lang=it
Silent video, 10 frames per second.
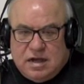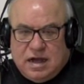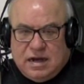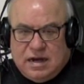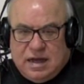
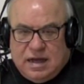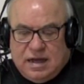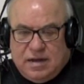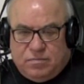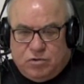
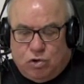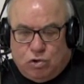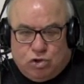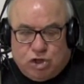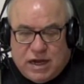alla
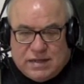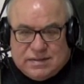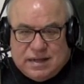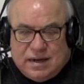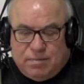
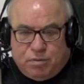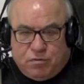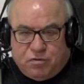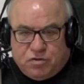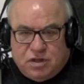conoscenza,
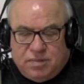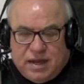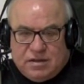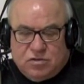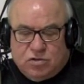
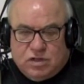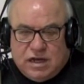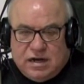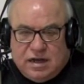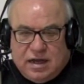all'approfondimento
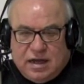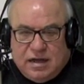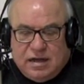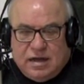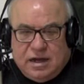della
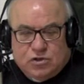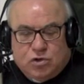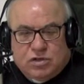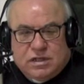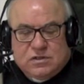
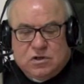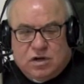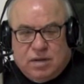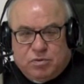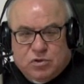
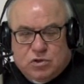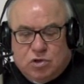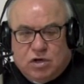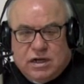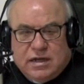esortazione
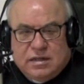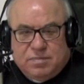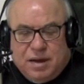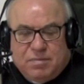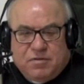apostolica di
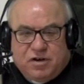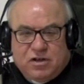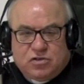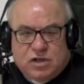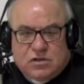Papa
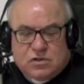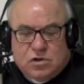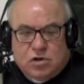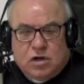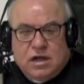
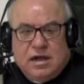Francesco